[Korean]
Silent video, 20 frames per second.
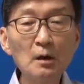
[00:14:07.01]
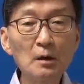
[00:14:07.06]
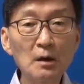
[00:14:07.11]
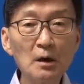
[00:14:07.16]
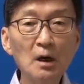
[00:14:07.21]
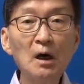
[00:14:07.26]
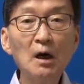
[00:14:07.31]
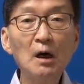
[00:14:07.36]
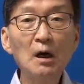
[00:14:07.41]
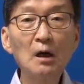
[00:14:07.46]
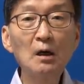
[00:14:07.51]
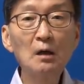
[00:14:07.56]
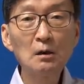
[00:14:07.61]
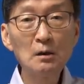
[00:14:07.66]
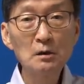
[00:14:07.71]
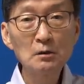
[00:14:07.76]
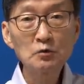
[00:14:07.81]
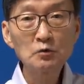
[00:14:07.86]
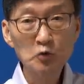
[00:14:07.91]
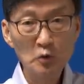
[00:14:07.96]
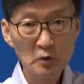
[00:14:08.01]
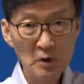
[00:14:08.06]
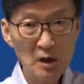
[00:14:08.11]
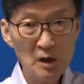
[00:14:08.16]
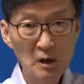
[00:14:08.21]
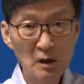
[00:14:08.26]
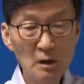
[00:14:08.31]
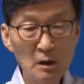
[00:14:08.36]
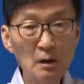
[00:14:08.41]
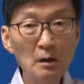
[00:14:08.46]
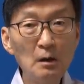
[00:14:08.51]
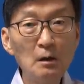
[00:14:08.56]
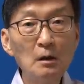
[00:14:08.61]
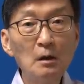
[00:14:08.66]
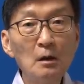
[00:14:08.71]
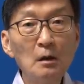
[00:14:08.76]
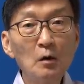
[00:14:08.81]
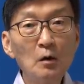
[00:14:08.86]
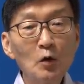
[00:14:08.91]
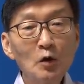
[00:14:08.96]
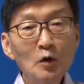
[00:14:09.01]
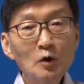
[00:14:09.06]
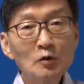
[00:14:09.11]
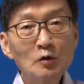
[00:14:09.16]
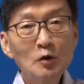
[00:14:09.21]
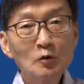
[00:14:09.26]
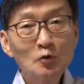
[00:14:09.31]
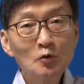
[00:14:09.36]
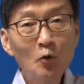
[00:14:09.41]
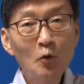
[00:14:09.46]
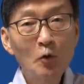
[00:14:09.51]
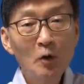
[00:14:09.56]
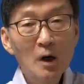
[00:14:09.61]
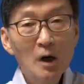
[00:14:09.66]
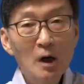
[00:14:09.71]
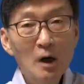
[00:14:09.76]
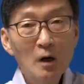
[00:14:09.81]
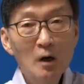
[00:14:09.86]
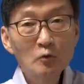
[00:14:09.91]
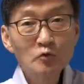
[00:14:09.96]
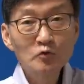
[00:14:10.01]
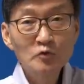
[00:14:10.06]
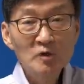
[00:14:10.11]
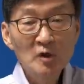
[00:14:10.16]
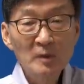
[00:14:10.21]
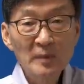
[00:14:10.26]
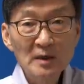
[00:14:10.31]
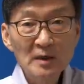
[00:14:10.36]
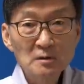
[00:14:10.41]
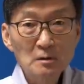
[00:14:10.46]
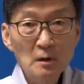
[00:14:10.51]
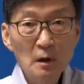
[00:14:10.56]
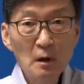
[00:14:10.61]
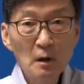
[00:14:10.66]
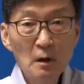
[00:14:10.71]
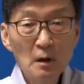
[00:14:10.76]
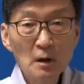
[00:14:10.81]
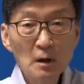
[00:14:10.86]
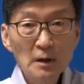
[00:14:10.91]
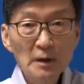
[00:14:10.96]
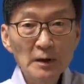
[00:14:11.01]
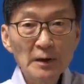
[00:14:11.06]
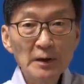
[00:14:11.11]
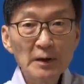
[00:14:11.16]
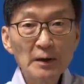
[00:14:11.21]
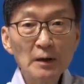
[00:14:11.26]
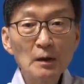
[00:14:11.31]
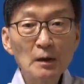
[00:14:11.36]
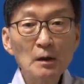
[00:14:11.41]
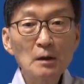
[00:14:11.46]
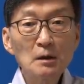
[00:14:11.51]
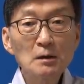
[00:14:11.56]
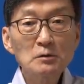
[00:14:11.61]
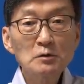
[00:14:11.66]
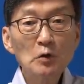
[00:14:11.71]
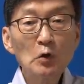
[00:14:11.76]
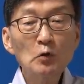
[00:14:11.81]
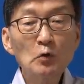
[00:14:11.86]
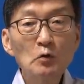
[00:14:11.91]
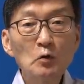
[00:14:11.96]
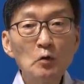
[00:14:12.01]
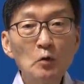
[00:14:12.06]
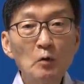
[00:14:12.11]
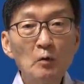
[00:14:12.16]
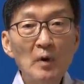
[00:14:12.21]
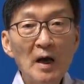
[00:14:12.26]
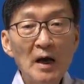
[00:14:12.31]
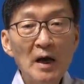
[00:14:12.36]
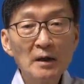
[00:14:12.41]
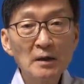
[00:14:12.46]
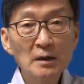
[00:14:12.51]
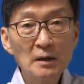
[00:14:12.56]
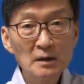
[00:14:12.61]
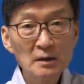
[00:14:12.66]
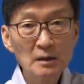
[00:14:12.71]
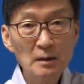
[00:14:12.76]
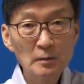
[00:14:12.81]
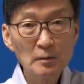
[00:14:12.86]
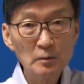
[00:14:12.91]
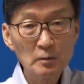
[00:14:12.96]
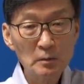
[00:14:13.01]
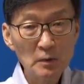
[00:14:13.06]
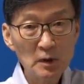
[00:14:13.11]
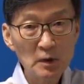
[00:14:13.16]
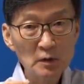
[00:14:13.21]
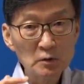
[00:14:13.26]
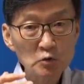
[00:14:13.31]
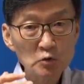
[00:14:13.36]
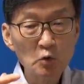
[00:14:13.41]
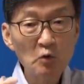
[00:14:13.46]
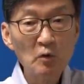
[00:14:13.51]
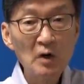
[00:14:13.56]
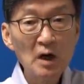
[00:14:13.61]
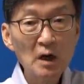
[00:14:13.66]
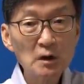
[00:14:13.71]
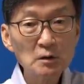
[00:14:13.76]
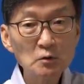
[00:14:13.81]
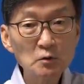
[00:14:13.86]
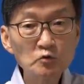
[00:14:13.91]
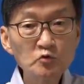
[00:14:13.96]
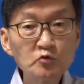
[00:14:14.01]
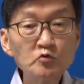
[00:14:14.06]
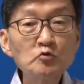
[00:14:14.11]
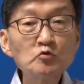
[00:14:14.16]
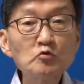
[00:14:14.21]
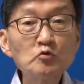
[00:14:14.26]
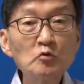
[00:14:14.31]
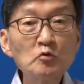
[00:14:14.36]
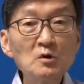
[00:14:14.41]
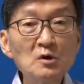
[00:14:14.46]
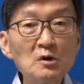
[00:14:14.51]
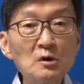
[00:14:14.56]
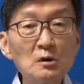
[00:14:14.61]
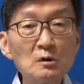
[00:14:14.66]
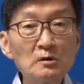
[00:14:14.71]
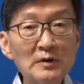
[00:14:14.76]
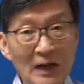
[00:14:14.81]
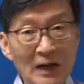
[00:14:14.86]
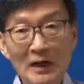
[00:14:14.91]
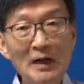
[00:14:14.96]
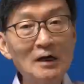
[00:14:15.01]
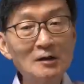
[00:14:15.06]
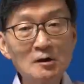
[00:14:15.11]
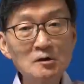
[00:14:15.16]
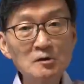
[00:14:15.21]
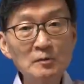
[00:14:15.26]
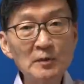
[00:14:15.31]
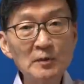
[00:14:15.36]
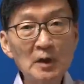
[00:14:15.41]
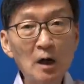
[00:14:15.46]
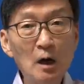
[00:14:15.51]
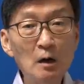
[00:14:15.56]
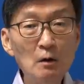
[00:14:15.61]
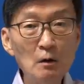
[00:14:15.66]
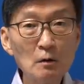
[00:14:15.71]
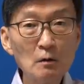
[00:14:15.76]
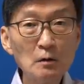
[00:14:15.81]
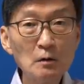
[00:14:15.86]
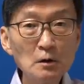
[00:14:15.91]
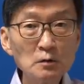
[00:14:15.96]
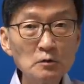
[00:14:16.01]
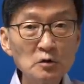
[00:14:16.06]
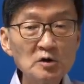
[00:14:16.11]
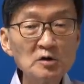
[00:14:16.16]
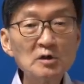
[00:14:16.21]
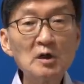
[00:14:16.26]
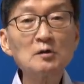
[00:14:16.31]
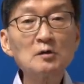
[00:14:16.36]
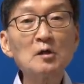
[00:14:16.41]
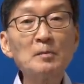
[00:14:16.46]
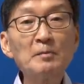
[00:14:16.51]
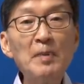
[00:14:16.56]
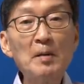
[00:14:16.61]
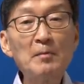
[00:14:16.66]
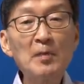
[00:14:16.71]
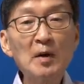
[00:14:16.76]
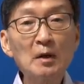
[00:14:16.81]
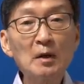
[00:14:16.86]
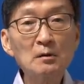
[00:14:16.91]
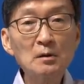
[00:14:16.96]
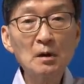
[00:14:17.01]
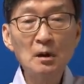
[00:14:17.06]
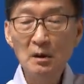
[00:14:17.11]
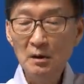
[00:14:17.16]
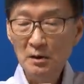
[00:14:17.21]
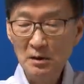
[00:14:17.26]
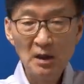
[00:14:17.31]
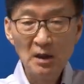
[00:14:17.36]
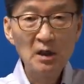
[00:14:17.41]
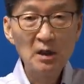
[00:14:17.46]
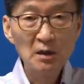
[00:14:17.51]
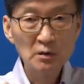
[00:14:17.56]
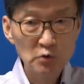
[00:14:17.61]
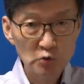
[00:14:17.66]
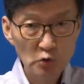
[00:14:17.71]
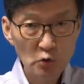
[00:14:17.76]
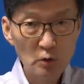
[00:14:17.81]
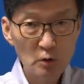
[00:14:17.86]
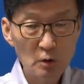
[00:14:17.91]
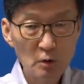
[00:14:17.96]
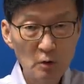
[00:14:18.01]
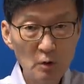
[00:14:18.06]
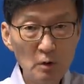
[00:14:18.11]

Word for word: 야 줘라. 그러니까 또 동호가 우습게 봤죠. 이 선우 왕이 이렇게 어, 좋아하는 후궁을 달라고 그랬습니다. 그러니까 신하들이 반발하는데 야 줘.